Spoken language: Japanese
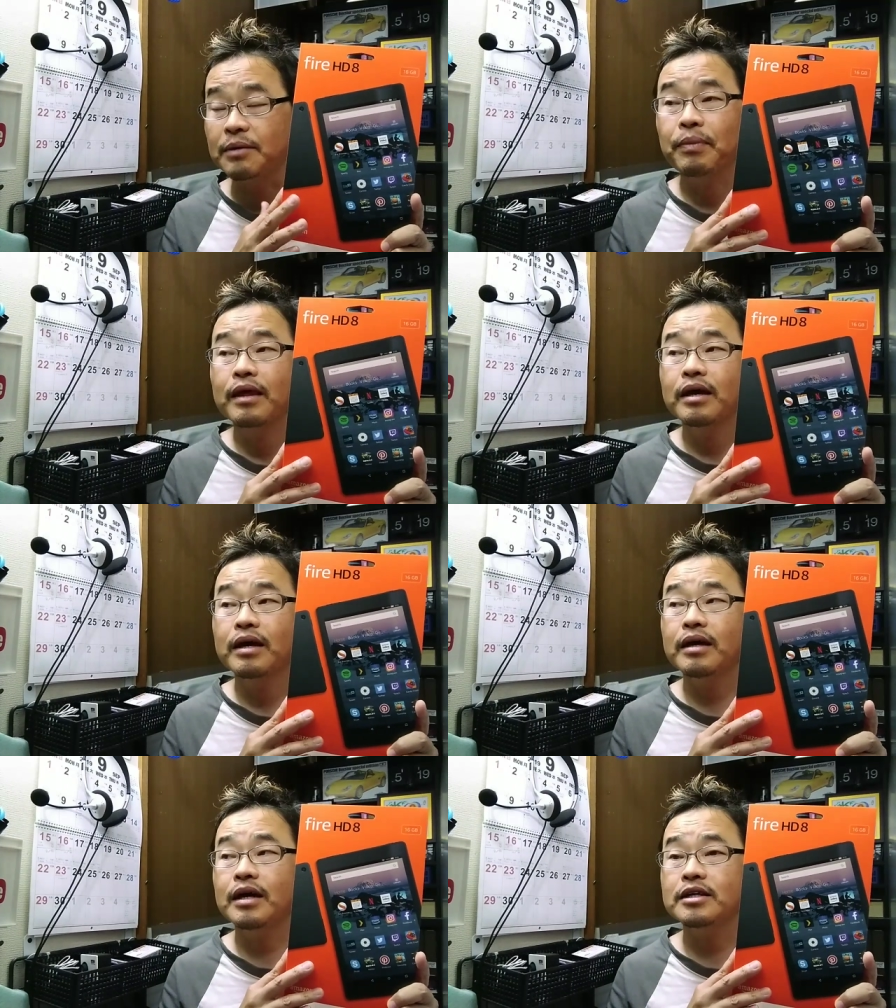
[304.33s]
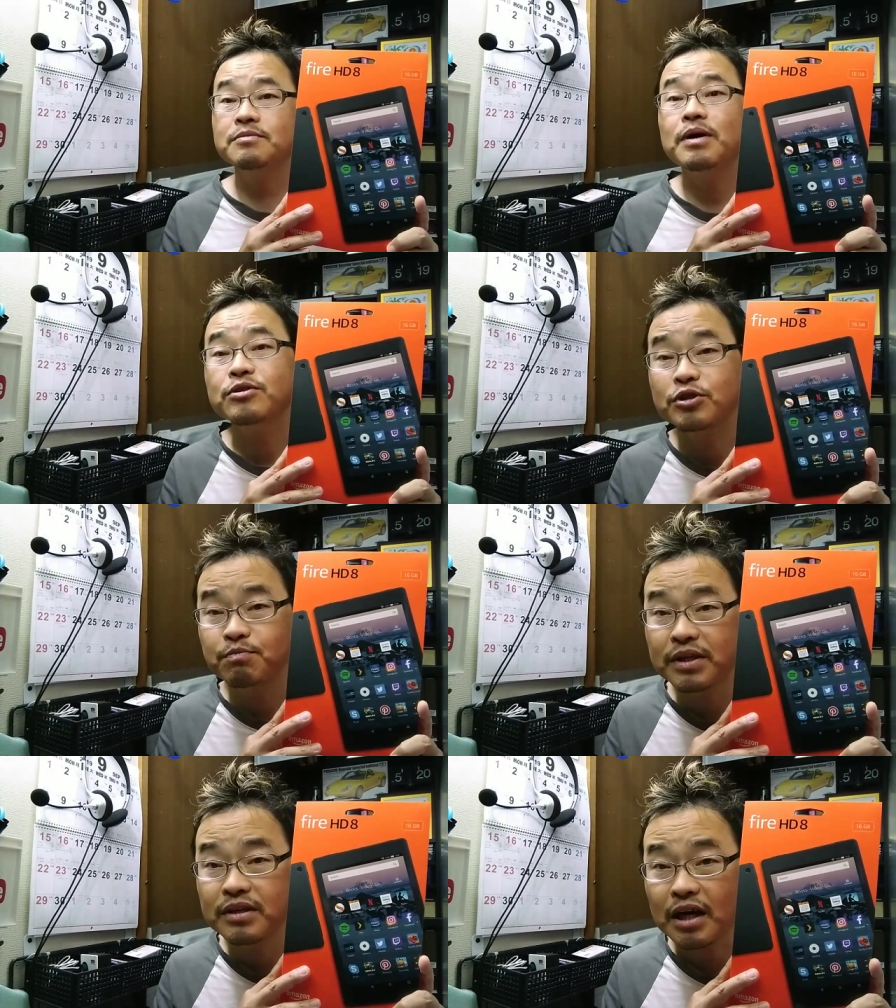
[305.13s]
で、えー、
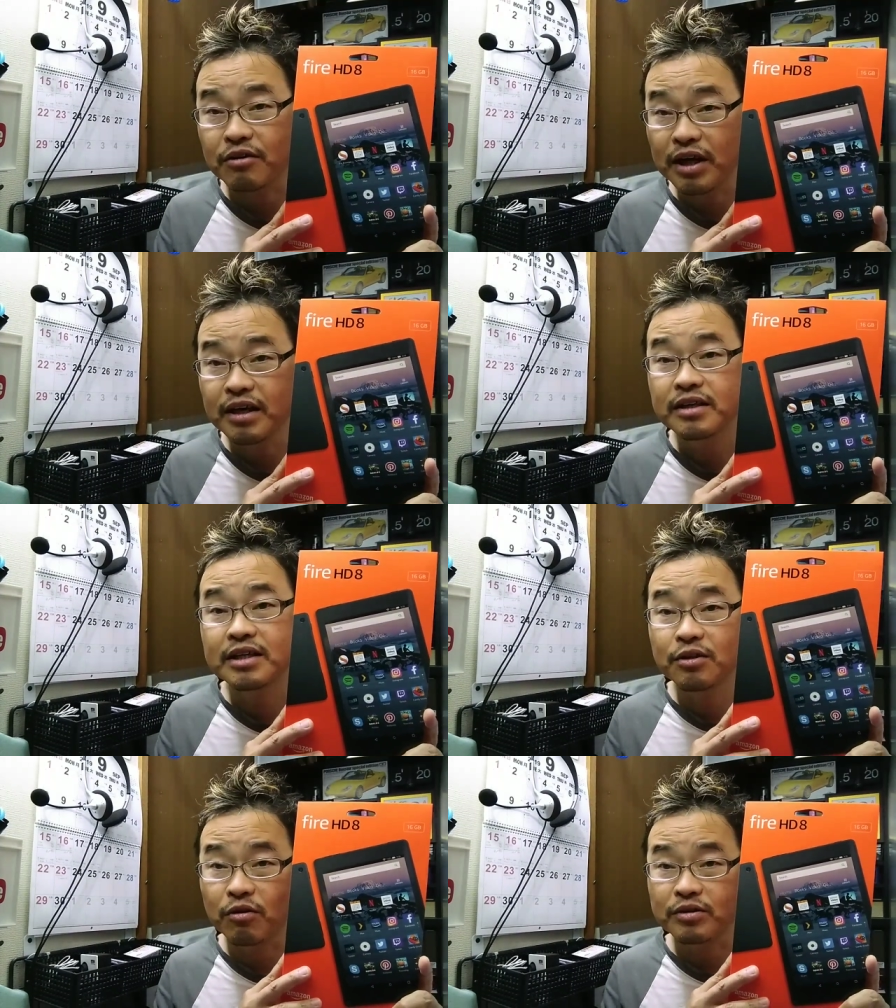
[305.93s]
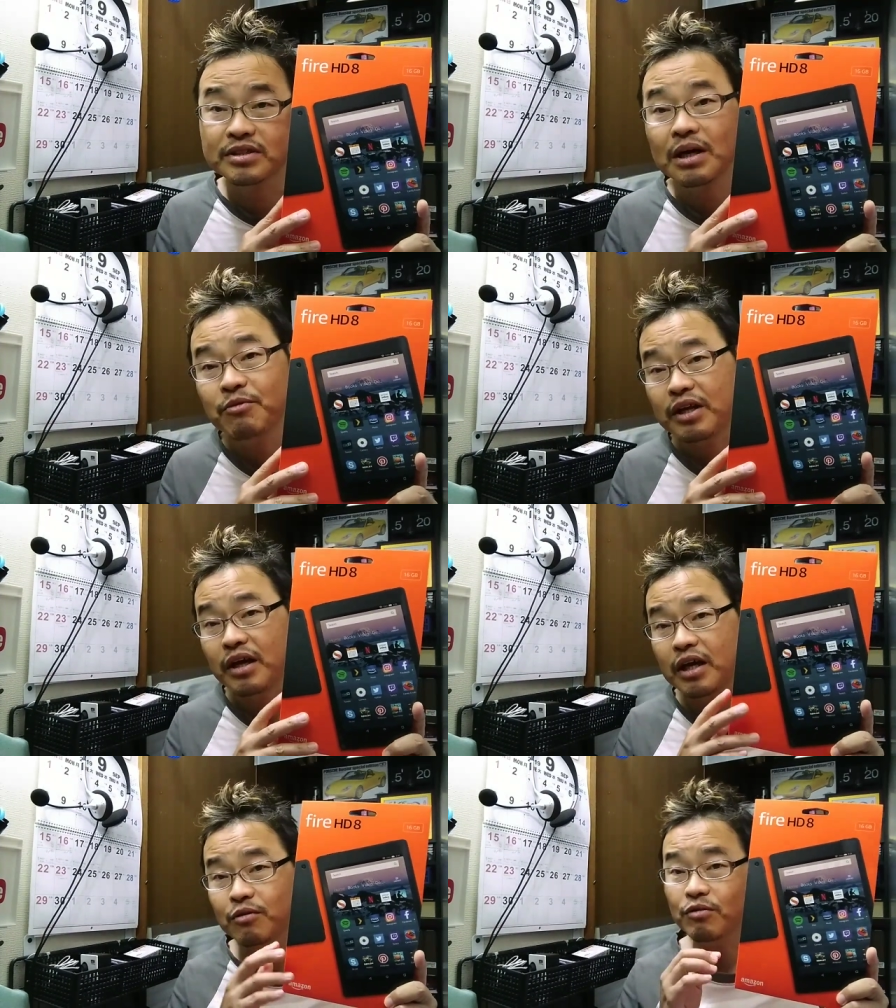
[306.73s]
スマートスピーカーのね、機能、しかも
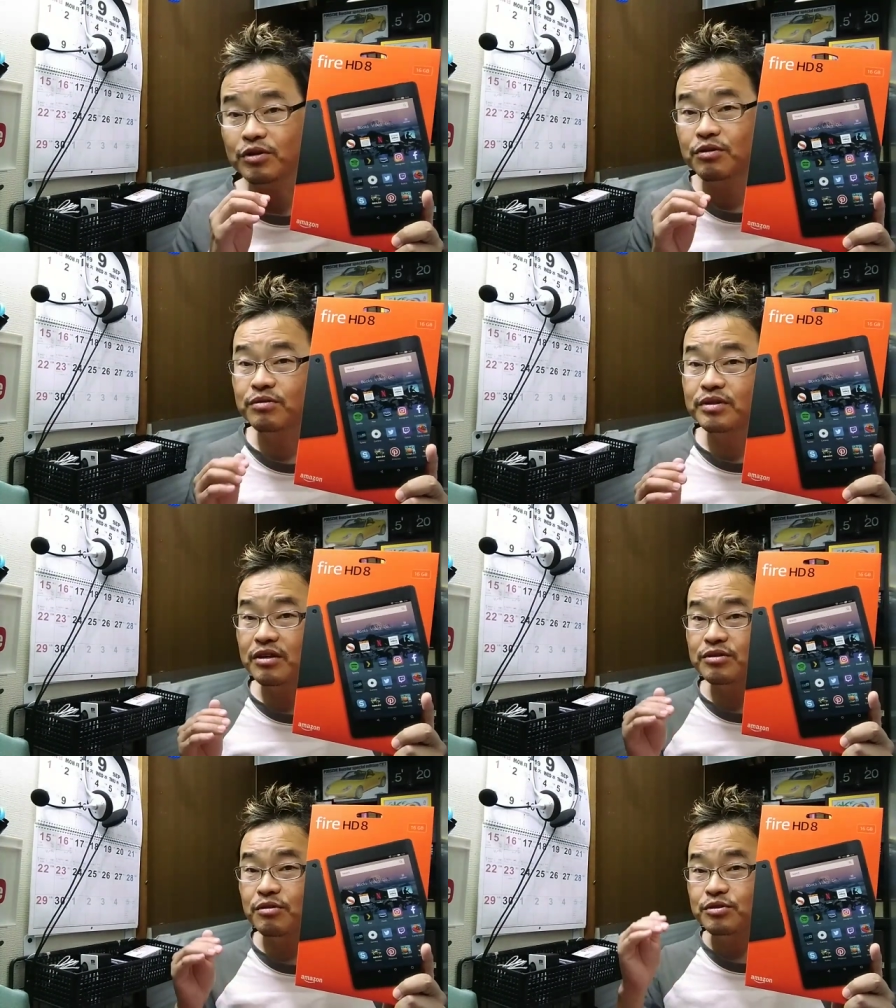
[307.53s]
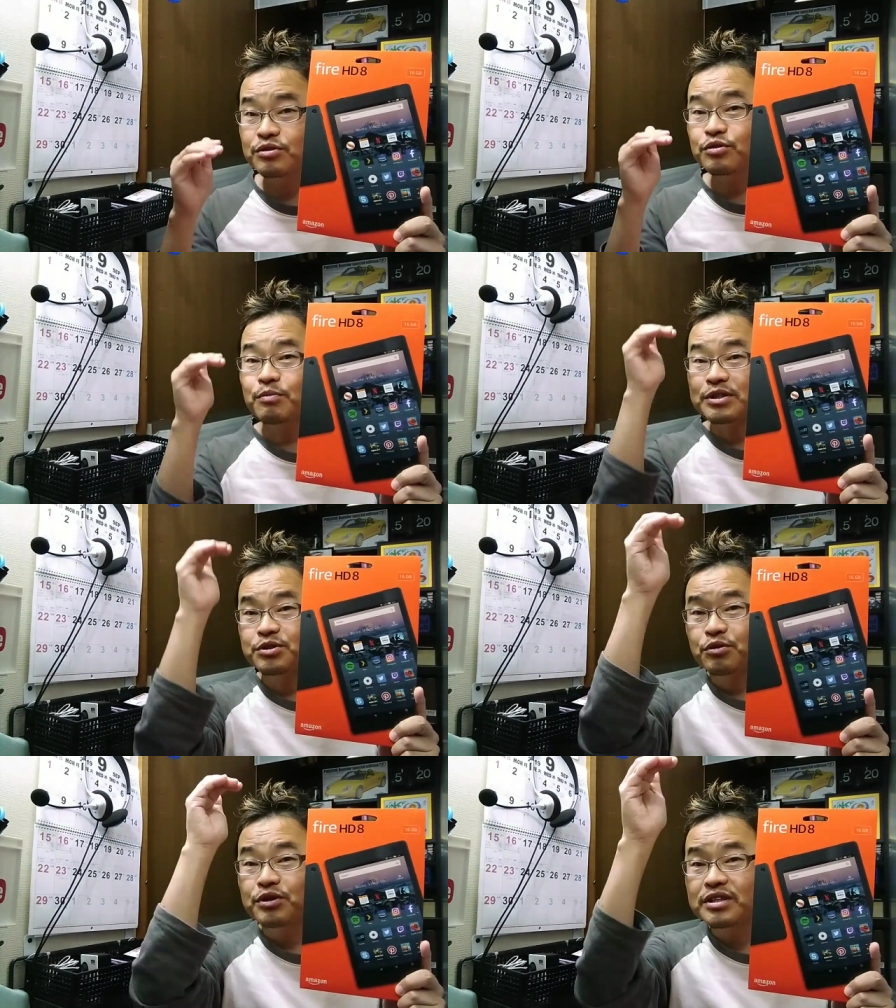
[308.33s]
ね、エコーショーっていう、その、ちょっとまあ
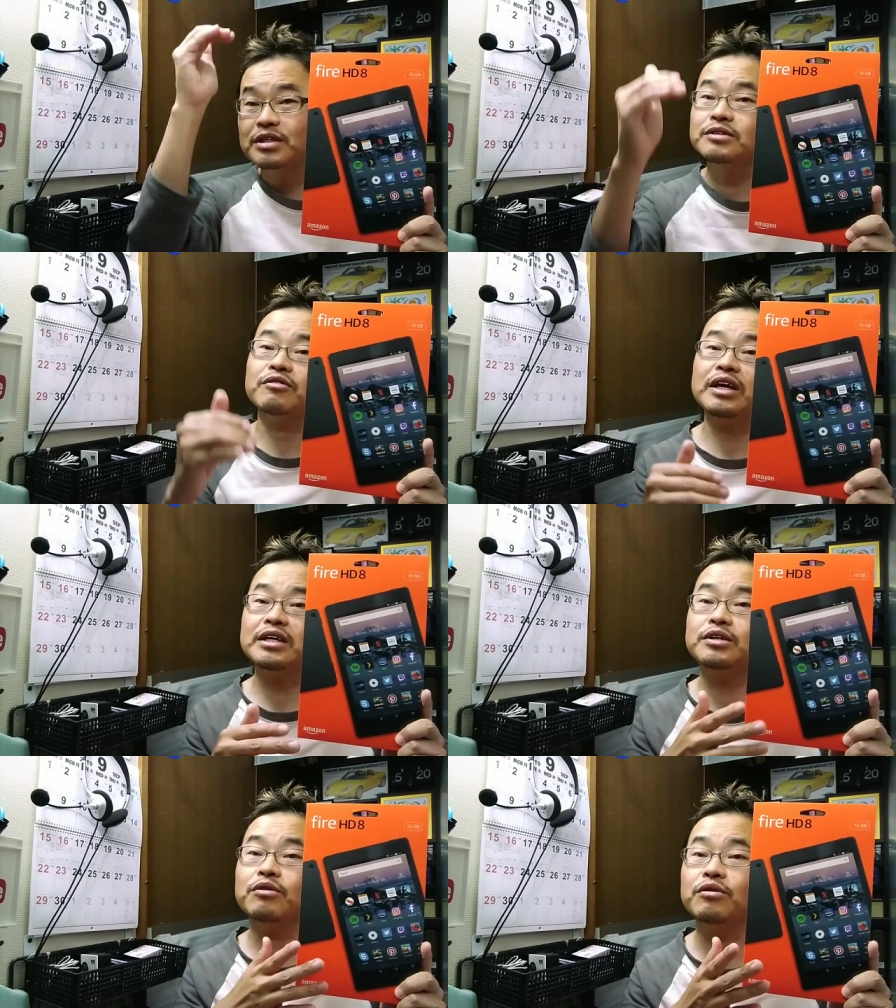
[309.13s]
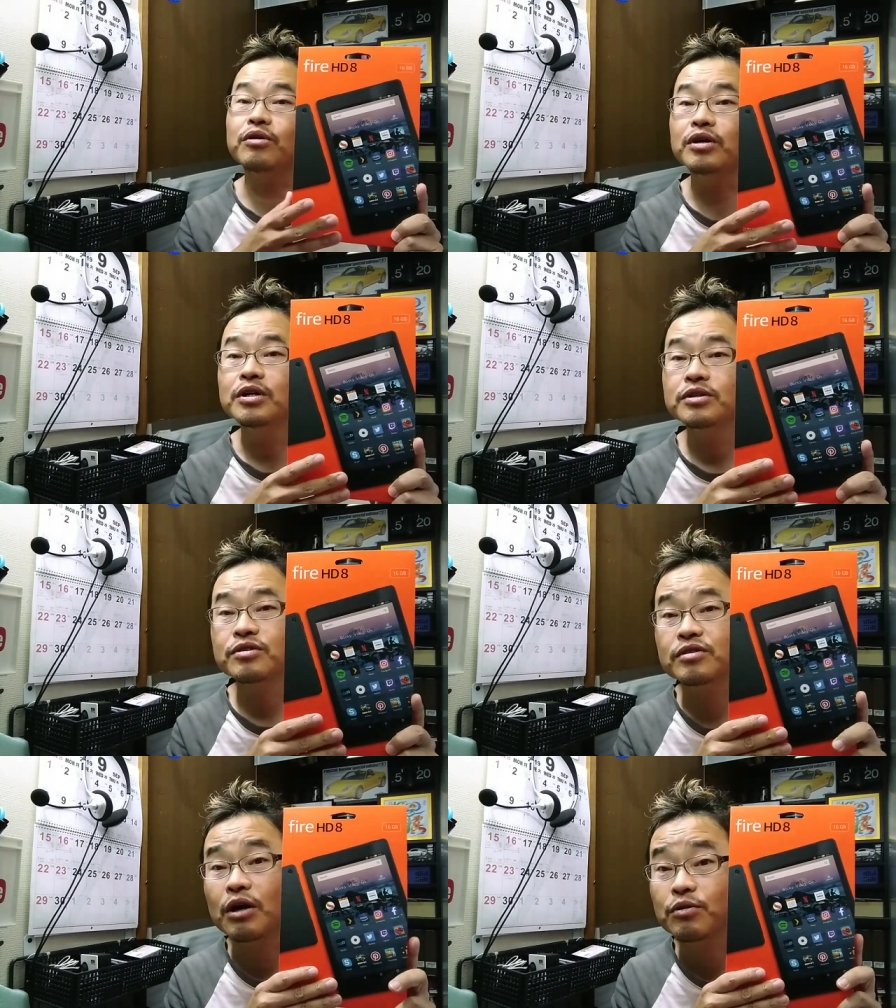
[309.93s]
上位機種のね、機能を
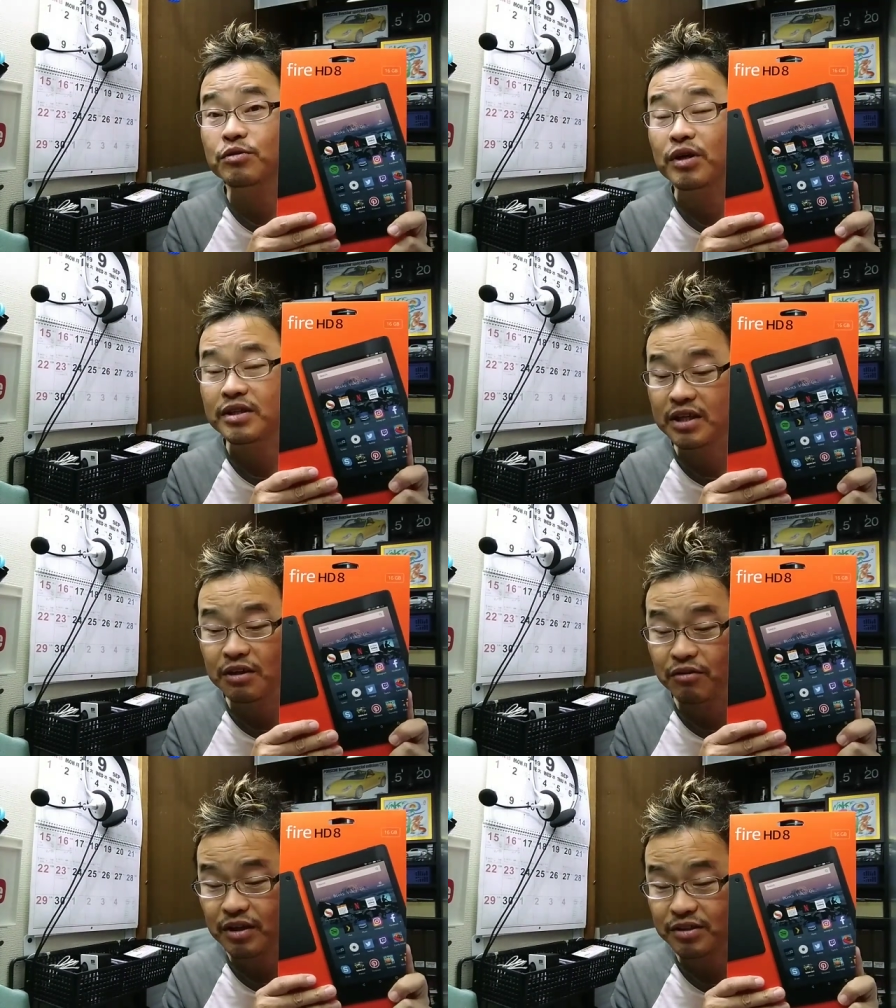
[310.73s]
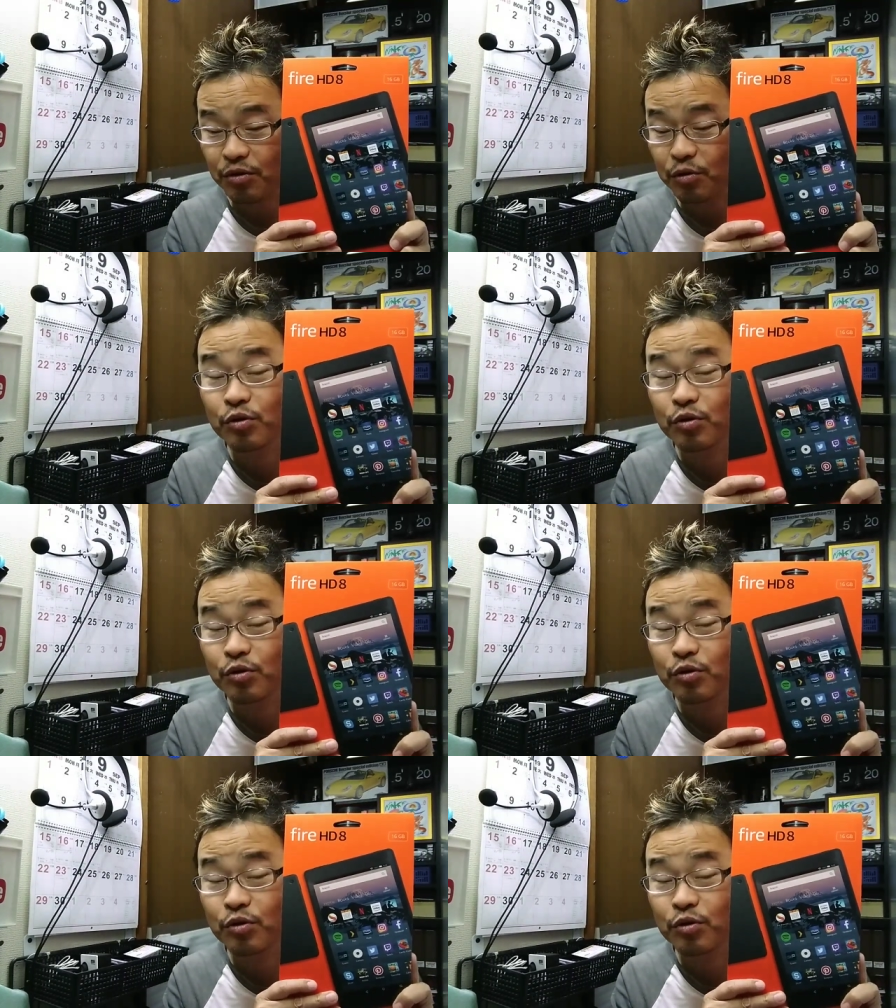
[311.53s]
使うことができるんですよ。